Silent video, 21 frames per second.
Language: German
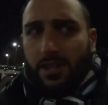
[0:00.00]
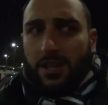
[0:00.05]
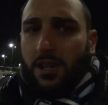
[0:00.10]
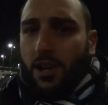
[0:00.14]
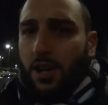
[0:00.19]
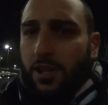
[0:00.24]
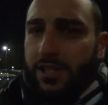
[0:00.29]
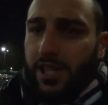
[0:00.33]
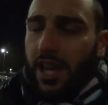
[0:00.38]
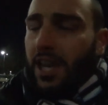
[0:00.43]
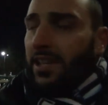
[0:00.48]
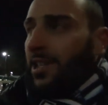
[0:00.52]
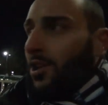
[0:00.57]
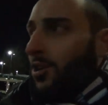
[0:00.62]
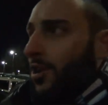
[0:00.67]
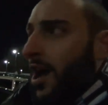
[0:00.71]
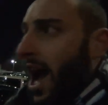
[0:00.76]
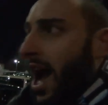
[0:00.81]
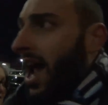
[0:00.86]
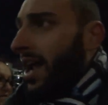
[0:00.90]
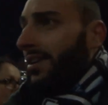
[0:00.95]
heute hat
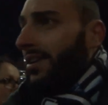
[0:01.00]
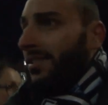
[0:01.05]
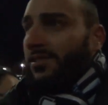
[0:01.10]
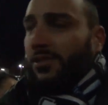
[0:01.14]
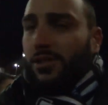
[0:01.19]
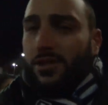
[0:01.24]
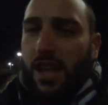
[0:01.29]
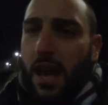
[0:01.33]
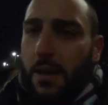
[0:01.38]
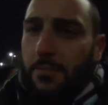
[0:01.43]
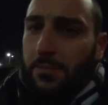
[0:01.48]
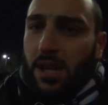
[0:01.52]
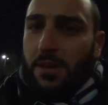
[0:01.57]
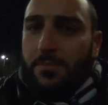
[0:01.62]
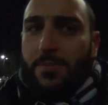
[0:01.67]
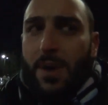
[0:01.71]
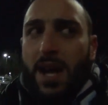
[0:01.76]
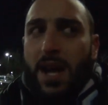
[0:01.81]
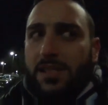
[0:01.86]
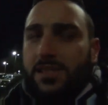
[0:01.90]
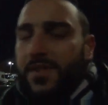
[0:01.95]
auch alles
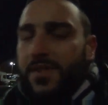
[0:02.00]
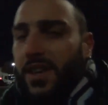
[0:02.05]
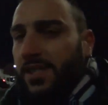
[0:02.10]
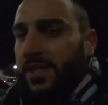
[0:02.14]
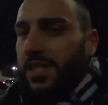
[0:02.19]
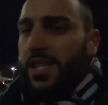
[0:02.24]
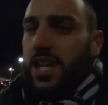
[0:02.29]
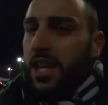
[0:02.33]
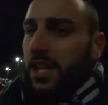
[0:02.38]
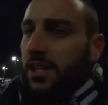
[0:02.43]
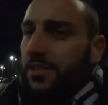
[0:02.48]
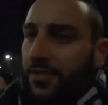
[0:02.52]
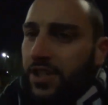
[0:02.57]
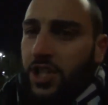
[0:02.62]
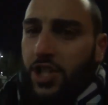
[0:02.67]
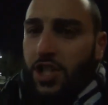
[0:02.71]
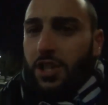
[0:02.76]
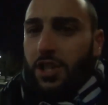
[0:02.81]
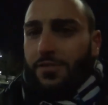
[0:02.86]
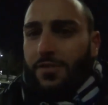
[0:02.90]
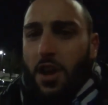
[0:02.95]
zusammengepasst, was irgendwie
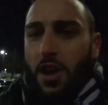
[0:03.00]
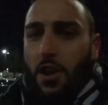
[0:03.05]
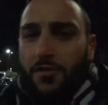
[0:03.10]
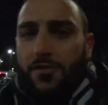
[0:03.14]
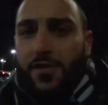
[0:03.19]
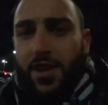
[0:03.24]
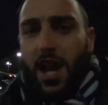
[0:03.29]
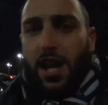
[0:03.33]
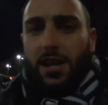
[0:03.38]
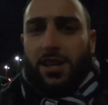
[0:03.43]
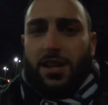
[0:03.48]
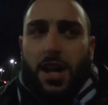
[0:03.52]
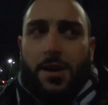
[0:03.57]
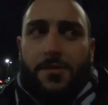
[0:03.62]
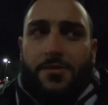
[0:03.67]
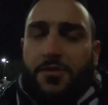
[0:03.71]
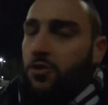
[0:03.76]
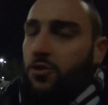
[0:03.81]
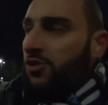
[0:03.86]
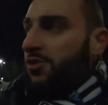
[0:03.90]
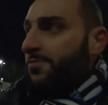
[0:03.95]
schieflaufen kann in
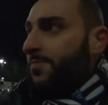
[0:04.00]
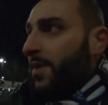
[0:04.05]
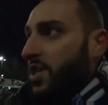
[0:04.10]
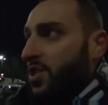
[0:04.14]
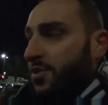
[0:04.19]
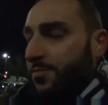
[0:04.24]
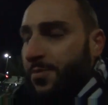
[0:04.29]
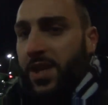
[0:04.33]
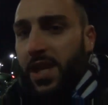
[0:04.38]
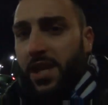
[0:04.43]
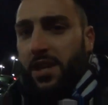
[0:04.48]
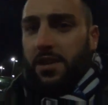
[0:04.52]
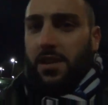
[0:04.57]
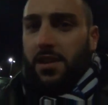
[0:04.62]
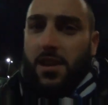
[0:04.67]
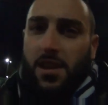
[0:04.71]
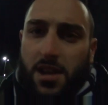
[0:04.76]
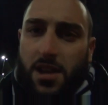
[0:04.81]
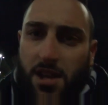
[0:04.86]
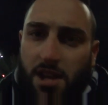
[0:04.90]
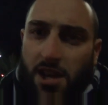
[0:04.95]
einem Fußballspiel.
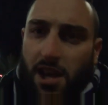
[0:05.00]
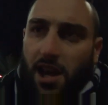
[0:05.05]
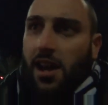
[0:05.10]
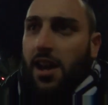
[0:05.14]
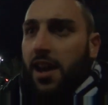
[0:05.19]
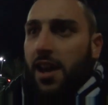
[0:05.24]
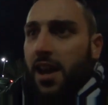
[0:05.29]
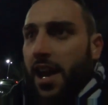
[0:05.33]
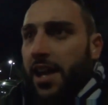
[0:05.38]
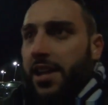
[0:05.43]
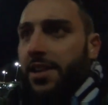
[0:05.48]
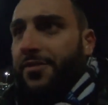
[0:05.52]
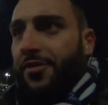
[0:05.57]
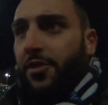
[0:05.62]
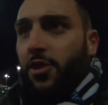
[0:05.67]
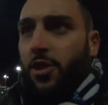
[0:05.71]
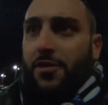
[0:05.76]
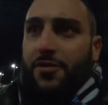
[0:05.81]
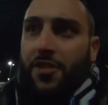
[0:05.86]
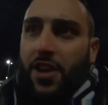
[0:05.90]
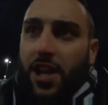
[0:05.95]
Äh, eine
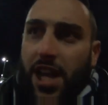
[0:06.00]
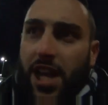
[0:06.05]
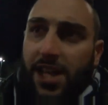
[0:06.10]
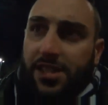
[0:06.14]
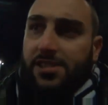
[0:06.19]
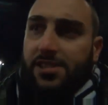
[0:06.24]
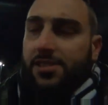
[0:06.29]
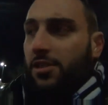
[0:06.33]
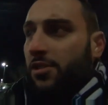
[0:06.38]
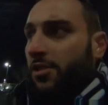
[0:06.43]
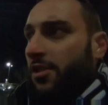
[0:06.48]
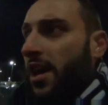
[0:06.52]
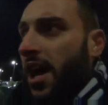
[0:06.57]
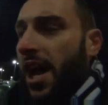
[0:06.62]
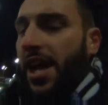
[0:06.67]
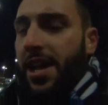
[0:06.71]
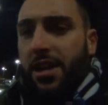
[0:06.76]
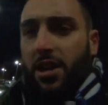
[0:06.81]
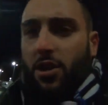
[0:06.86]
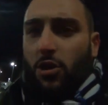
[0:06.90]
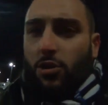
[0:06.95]
frühe Verletzung,
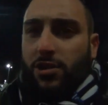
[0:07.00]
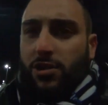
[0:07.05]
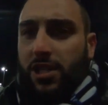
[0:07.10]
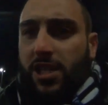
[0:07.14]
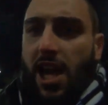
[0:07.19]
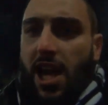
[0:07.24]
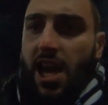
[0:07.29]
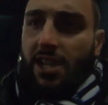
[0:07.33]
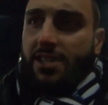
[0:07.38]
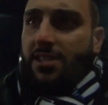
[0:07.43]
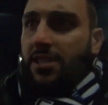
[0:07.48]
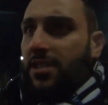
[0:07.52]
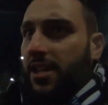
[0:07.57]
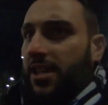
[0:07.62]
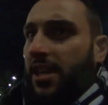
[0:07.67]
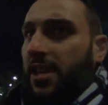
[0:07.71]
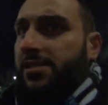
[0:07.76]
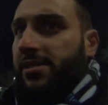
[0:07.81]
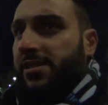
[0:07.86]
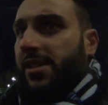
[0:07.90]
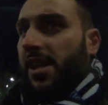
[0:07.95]
eine rote Karte in der
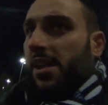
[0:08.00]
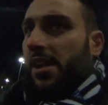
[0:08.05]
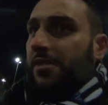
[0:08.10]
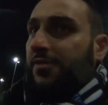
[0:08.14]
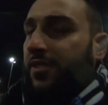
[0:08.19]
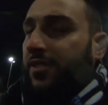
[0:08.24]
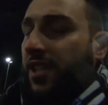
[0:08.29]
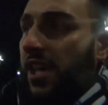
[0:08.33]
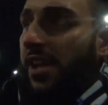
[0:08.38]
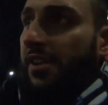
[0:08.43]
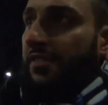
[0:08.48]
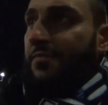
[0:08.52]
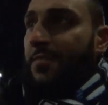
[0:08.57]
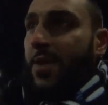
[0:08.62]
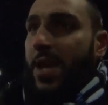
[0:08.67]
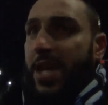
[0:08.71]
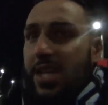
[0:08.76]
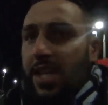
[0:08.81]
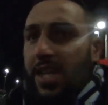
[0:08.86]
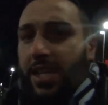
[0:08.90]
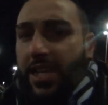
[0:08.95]
ersten Hälfte,
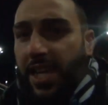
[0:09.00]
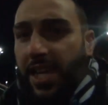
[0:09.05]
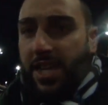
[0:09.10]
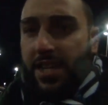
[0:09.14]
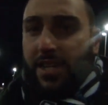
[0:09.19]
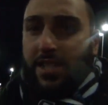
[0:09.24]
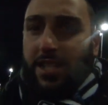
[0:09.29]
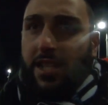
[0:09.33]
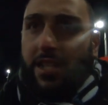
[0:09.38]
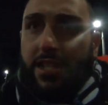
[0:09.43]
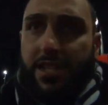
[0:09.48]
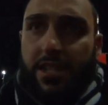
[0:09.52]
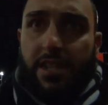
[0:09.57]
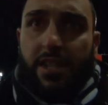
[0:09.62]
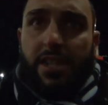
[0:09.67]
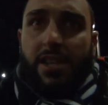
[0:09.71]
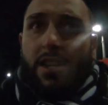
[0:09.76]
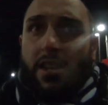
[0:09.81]
Elfmeter gegen dich.